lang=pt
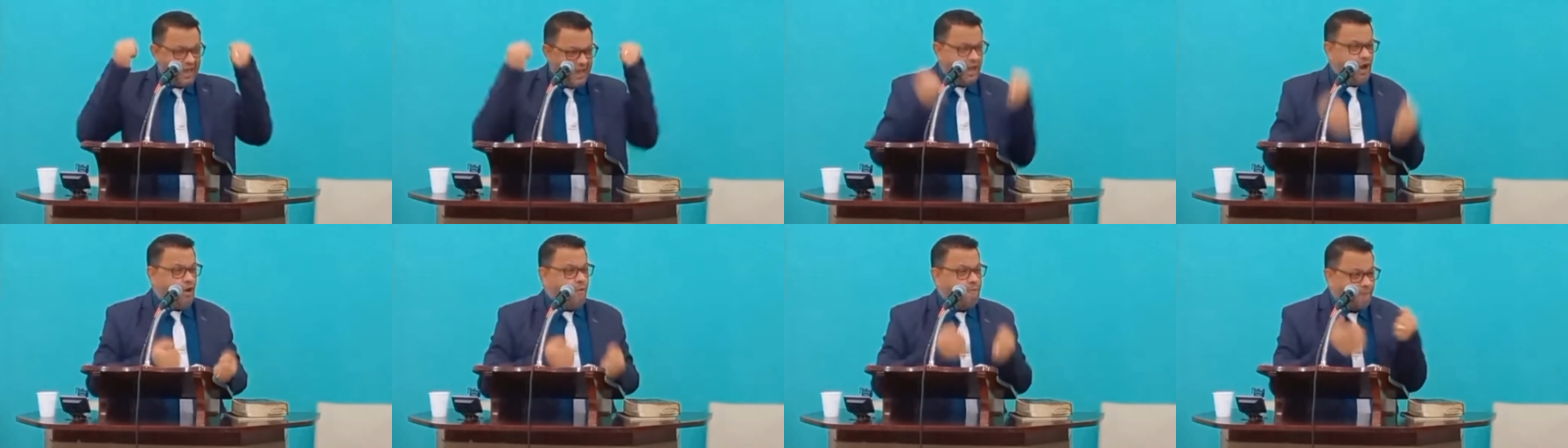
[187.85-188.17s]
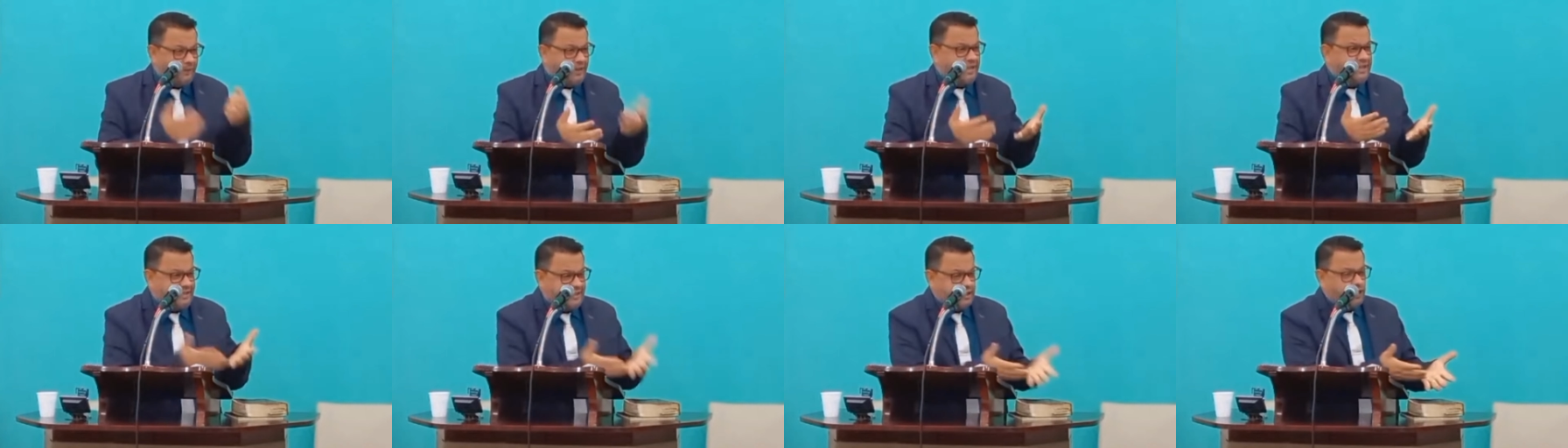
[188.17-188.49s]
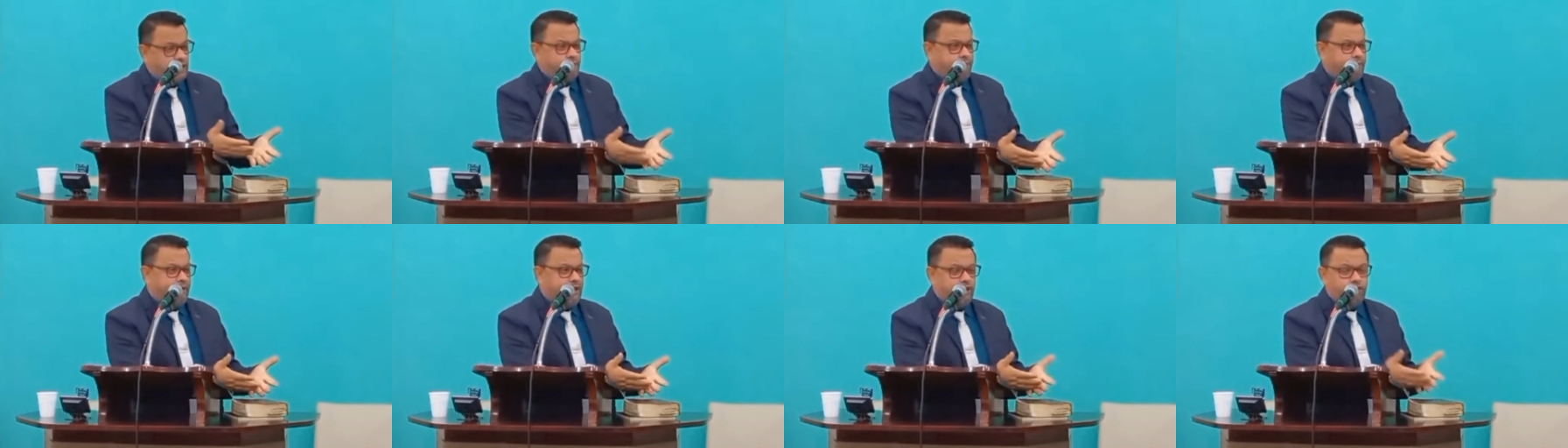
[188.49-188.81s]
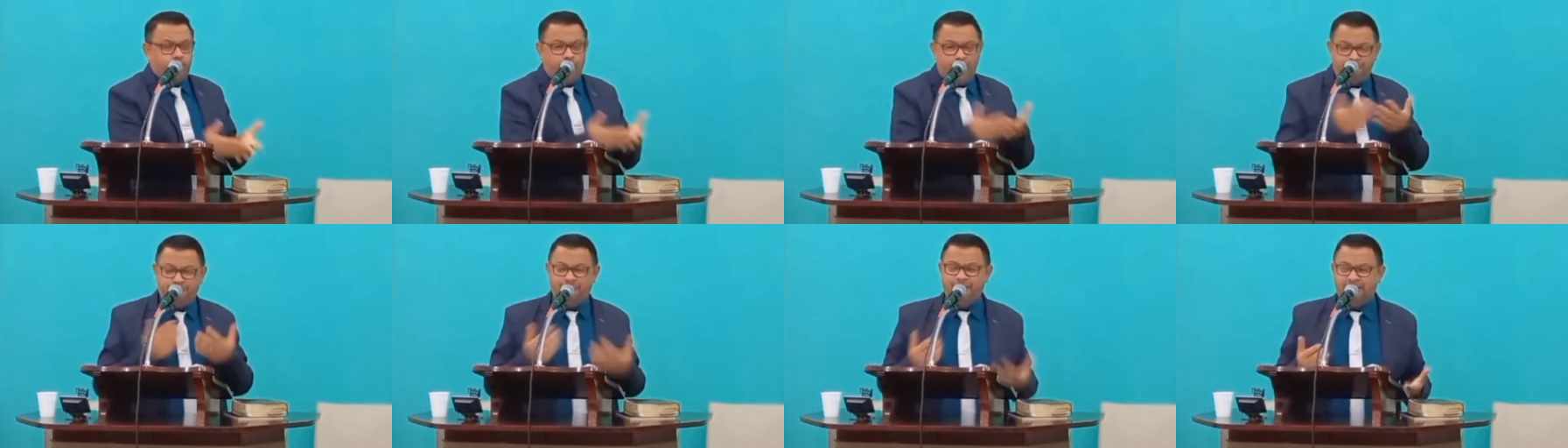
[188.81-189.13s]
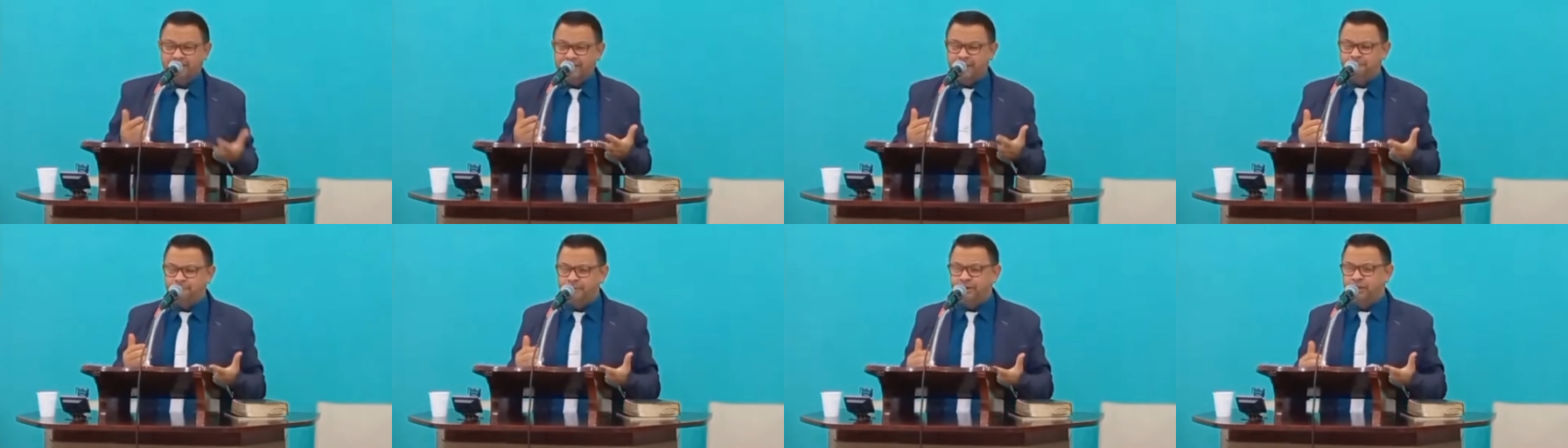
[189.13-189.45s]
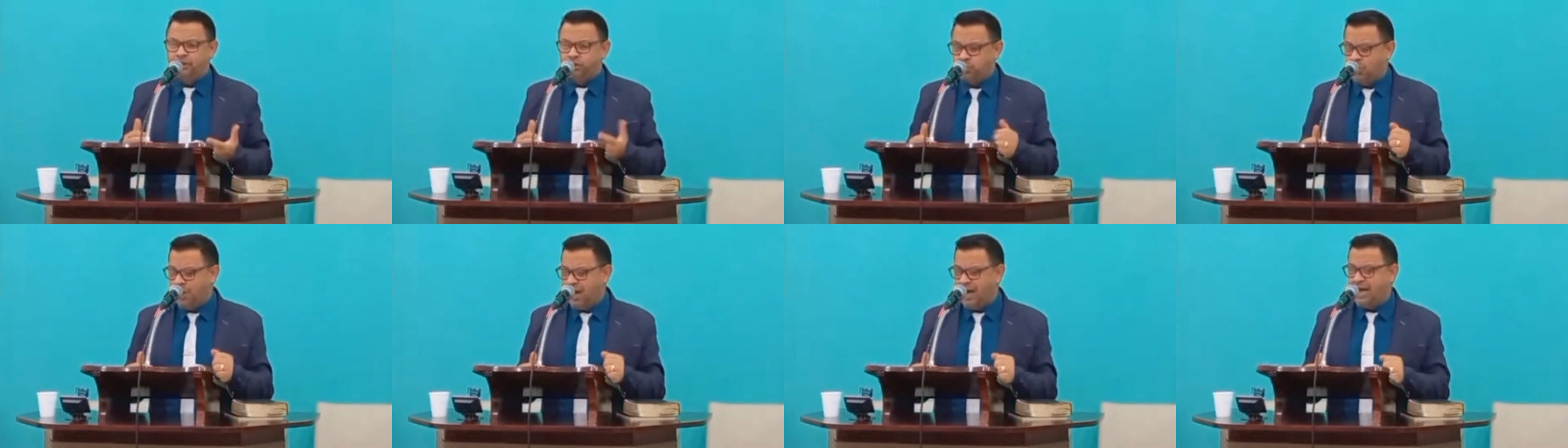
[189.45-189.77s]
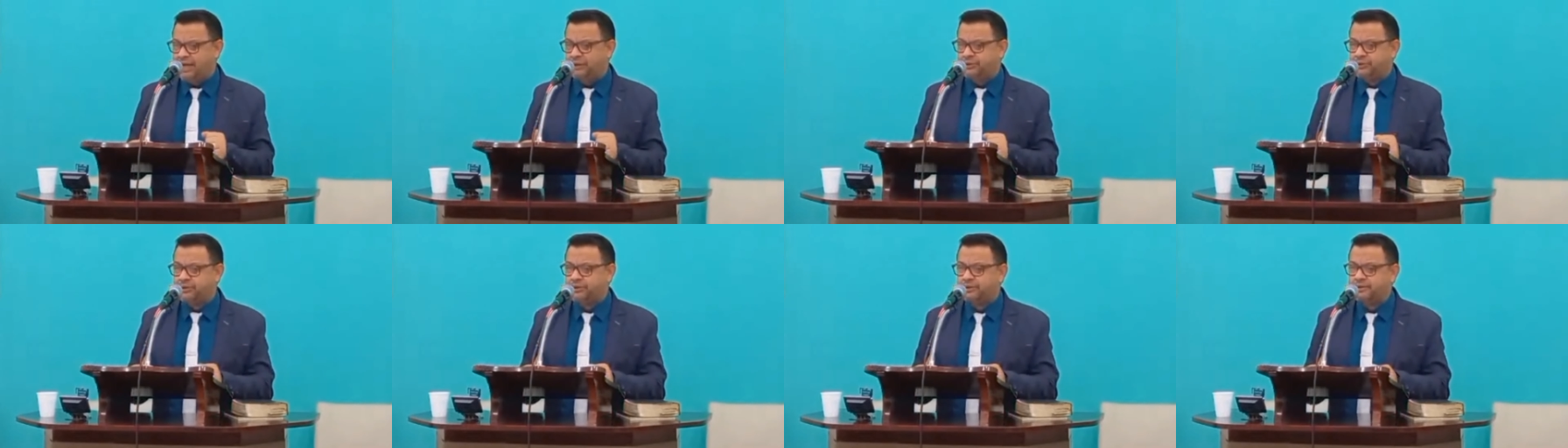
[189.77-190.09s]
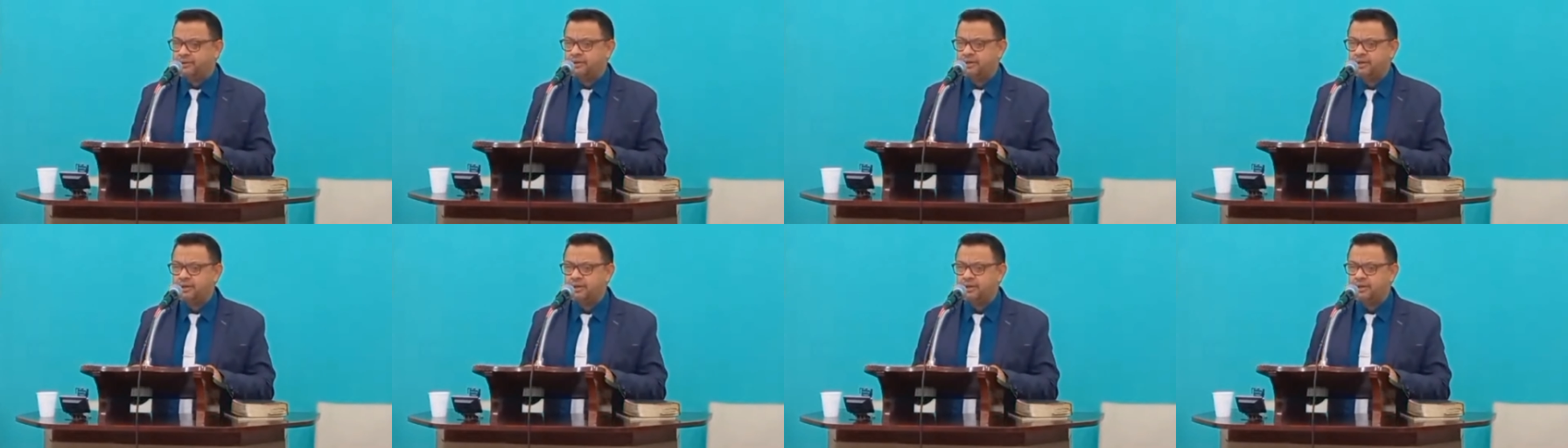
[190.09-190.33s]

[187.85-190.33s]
Eu preciso perdoar para ser perdoado.